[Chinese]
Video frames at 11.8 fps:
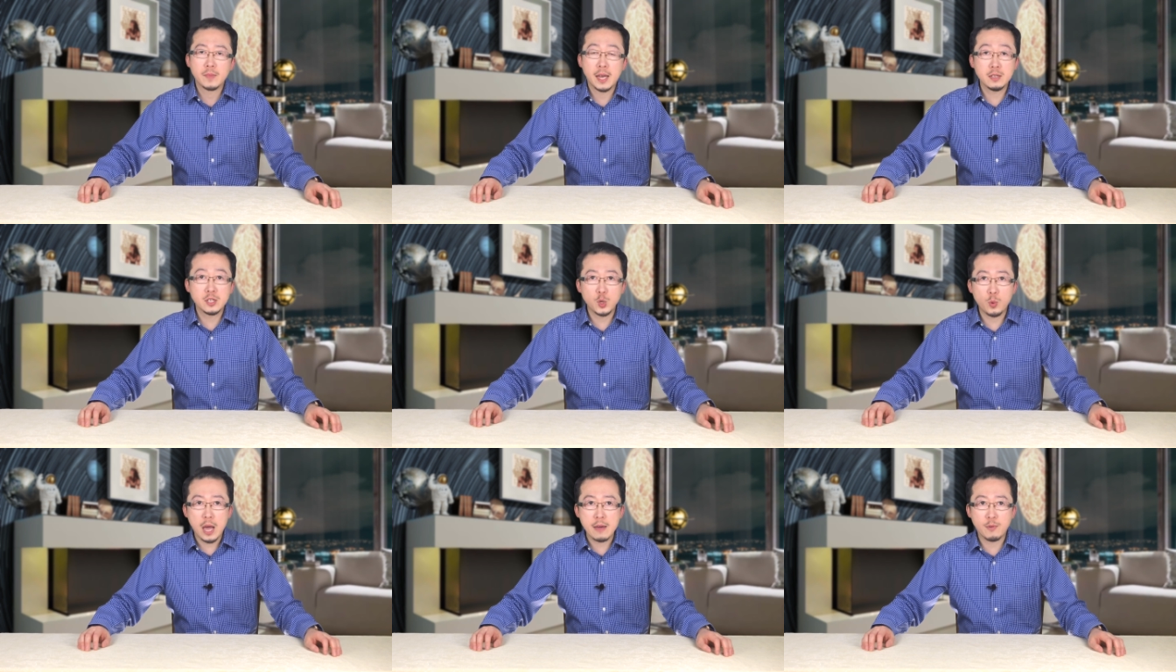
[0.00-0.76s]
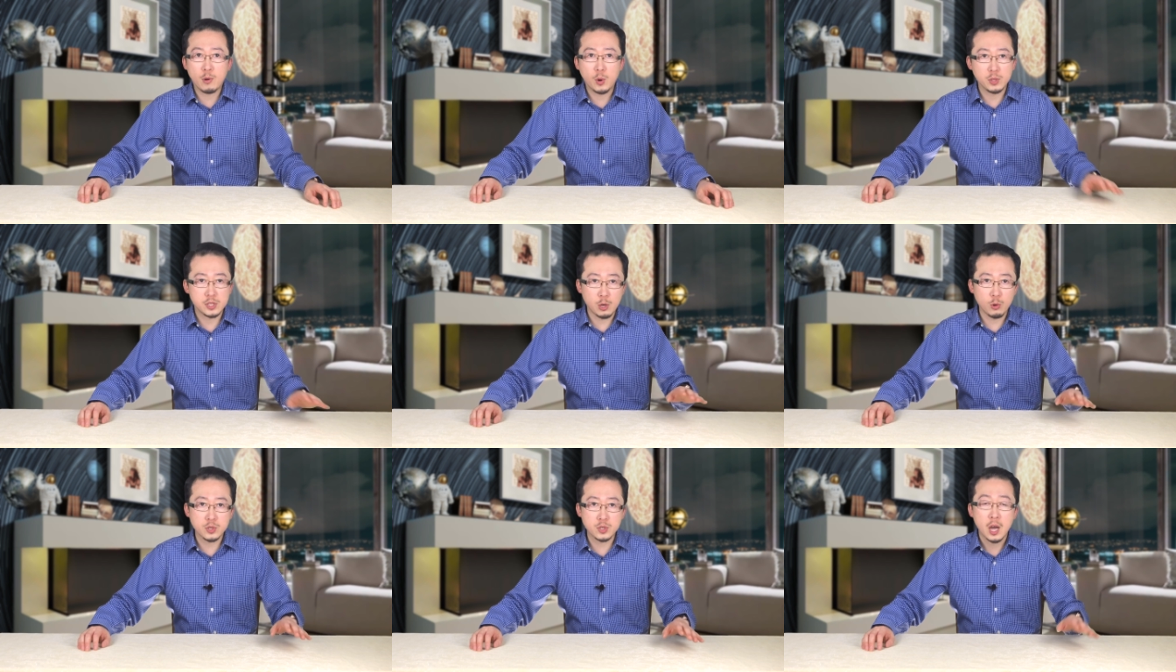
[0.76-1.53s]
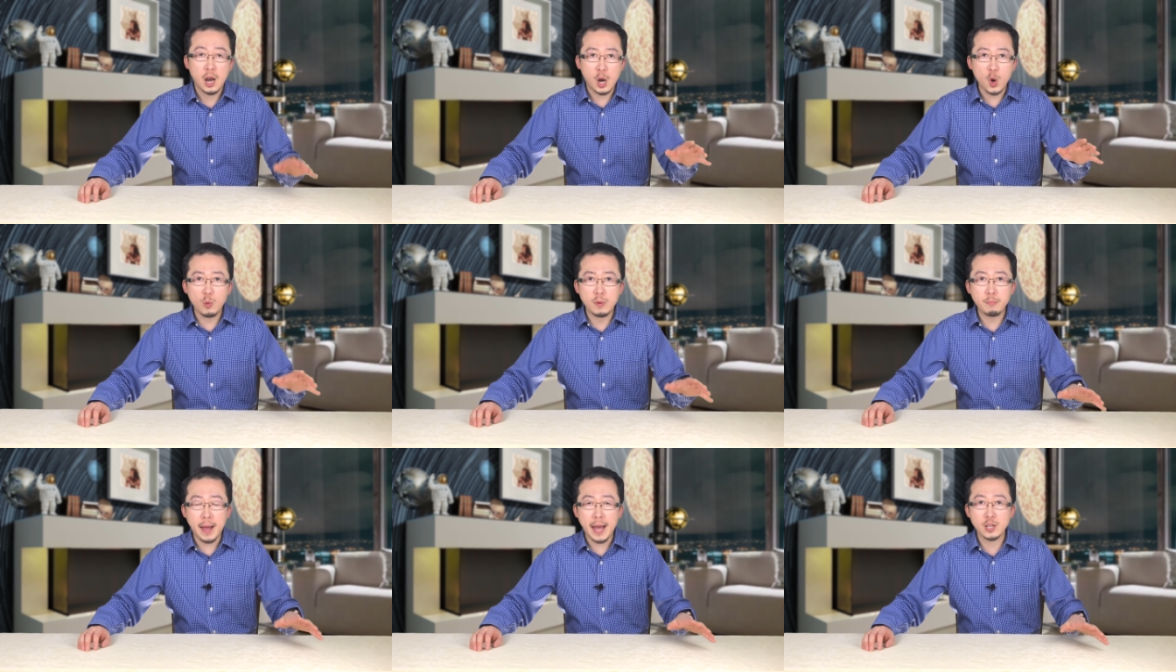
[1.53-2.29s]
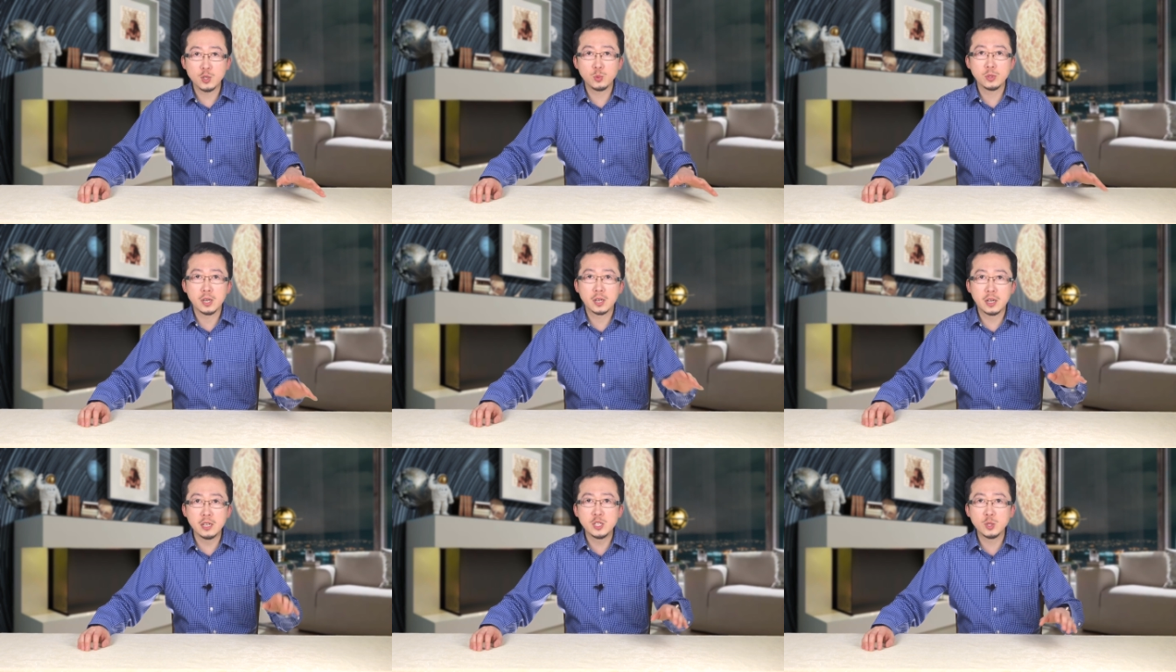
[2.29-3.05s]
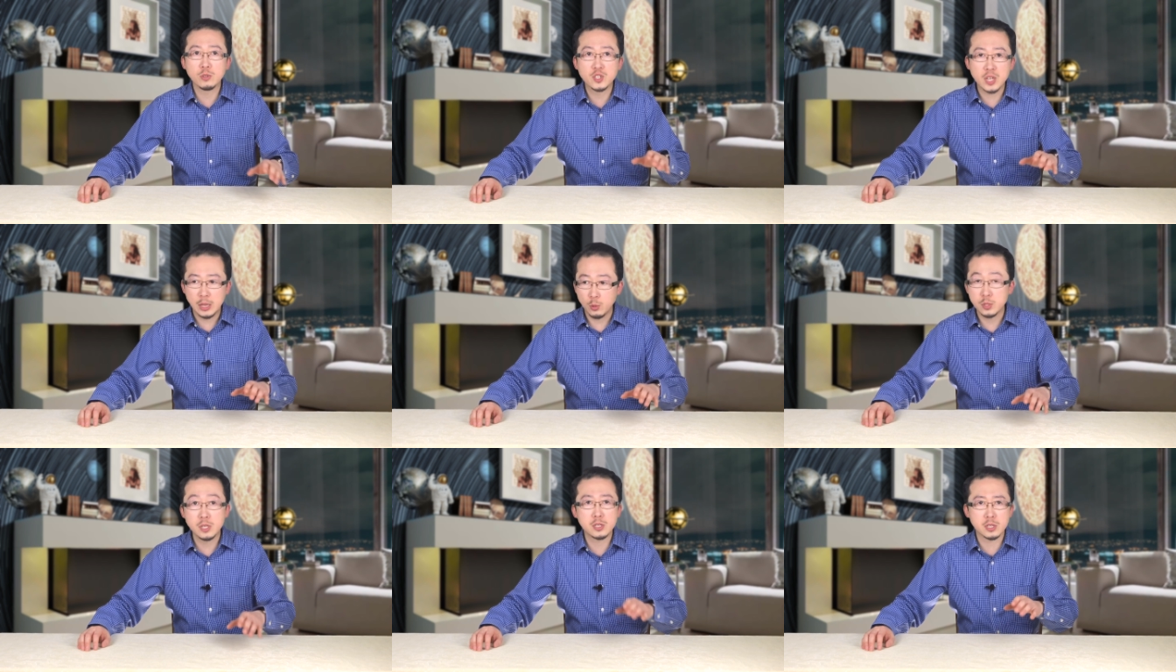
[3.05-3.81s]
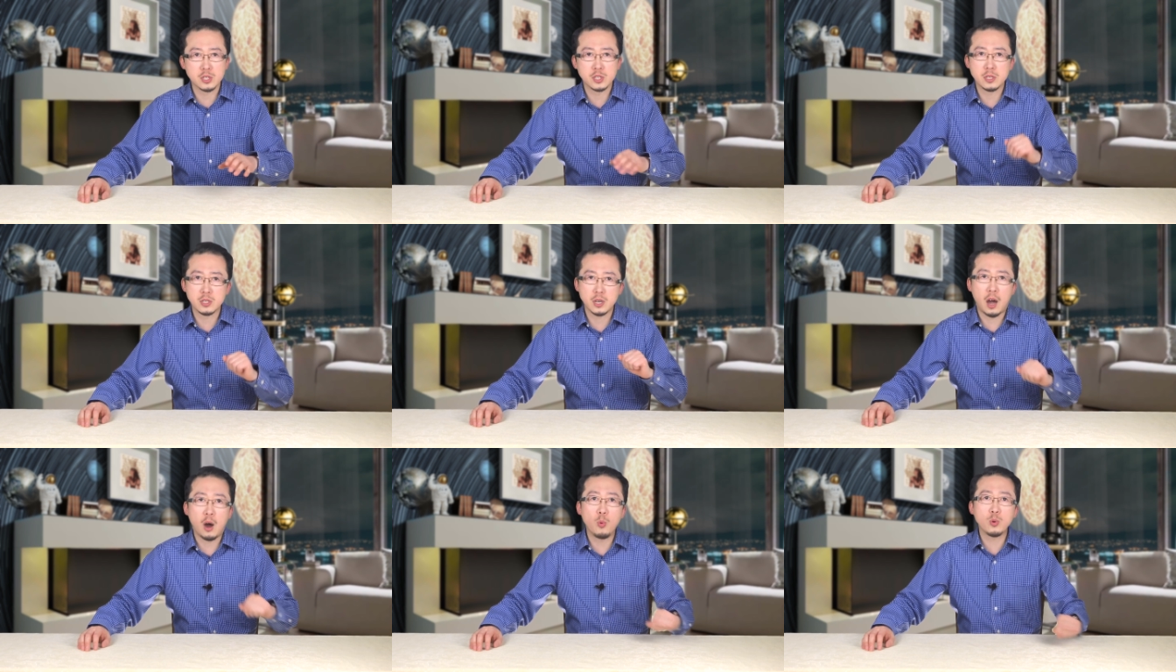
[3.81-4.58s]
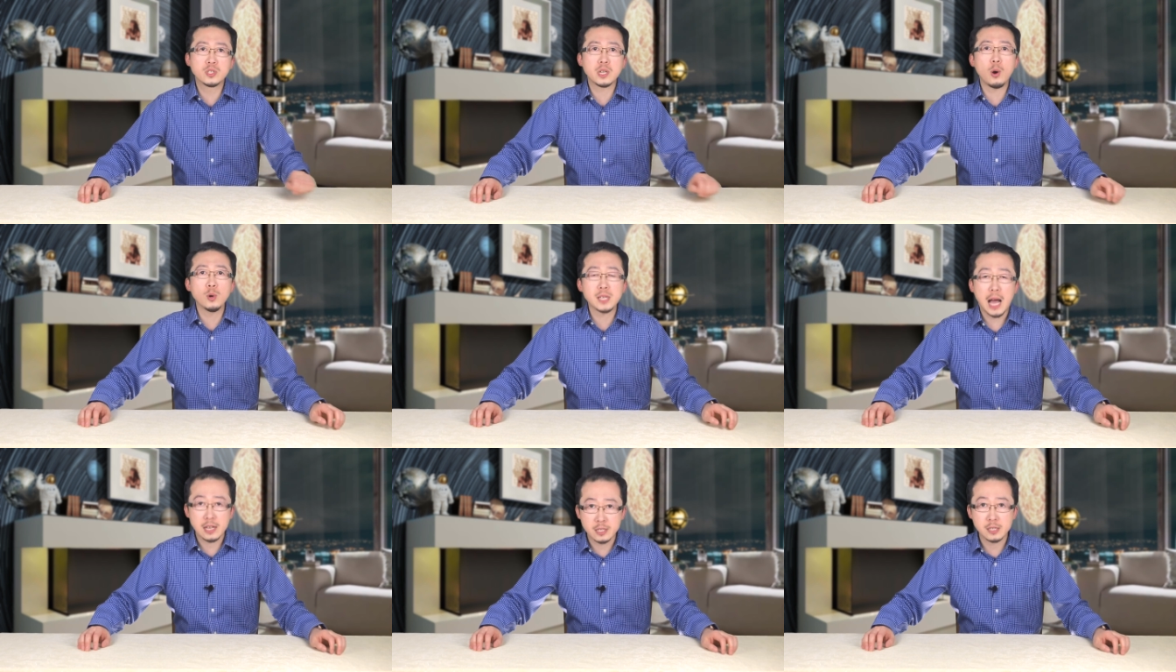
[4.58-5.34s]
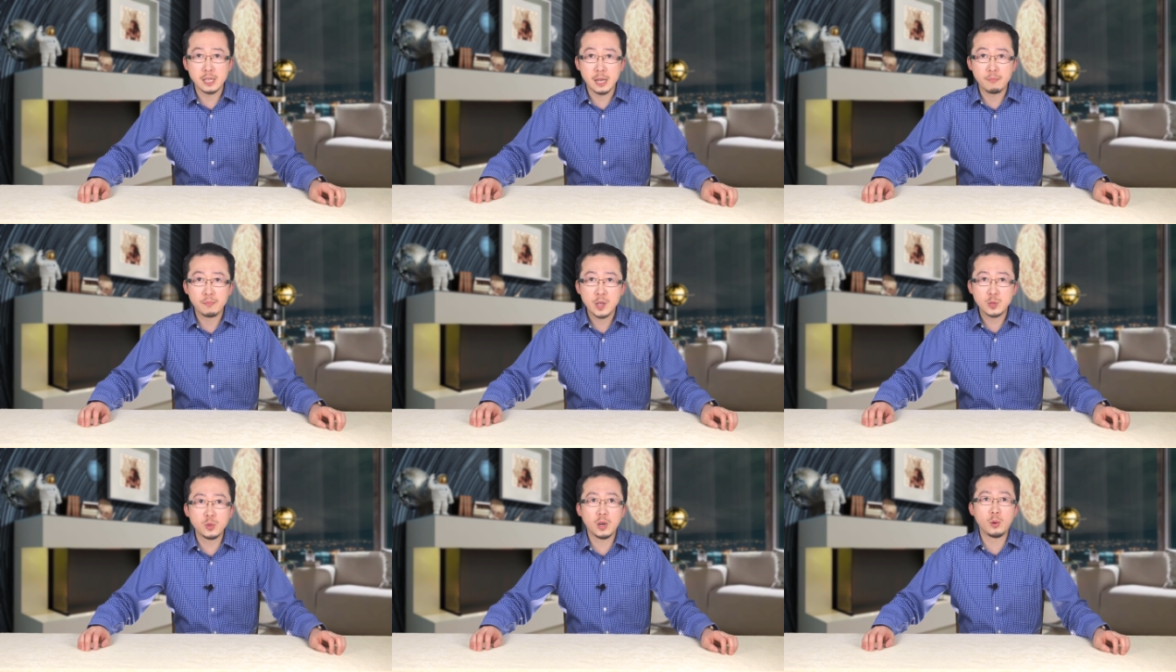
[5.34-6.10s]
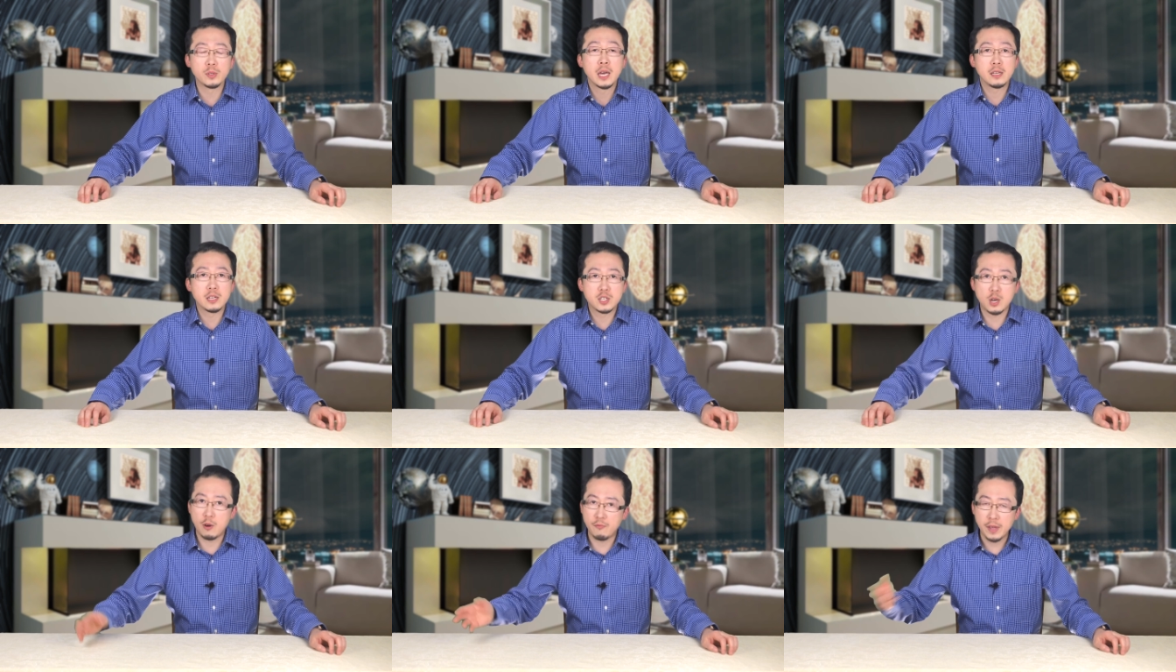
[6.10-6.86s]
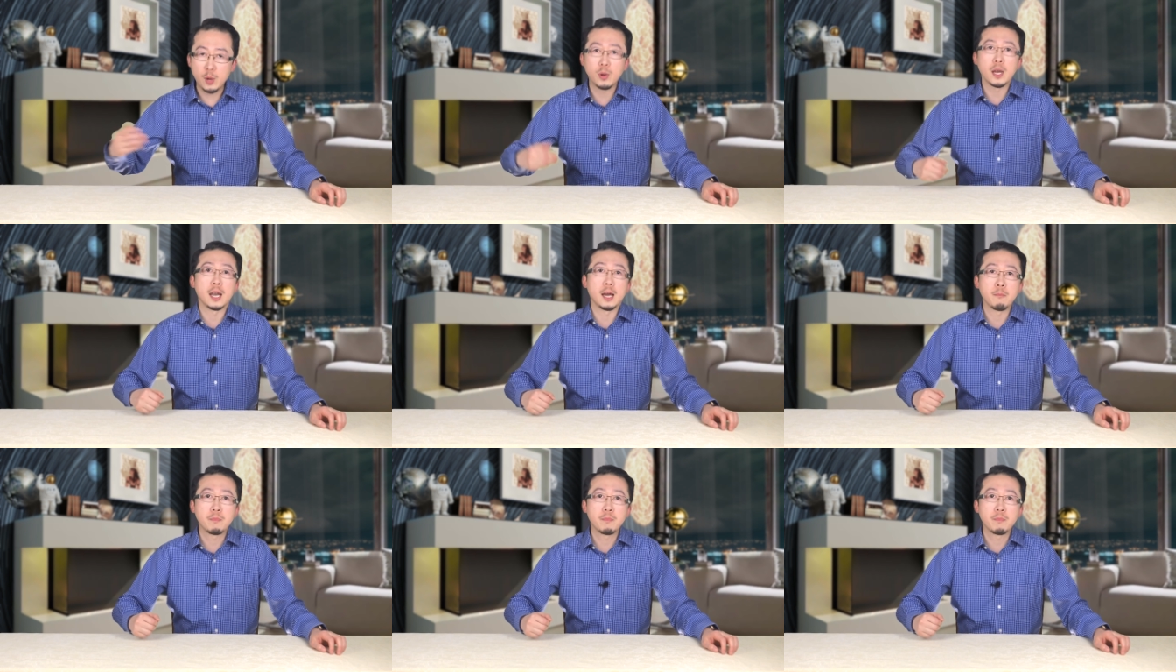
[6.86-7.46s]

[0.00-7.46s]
哎，这 U F O 啊会消失，而我们派出的跟踪的战斗机此时是毫无招架之力啊，最后呢也只好飞回来了。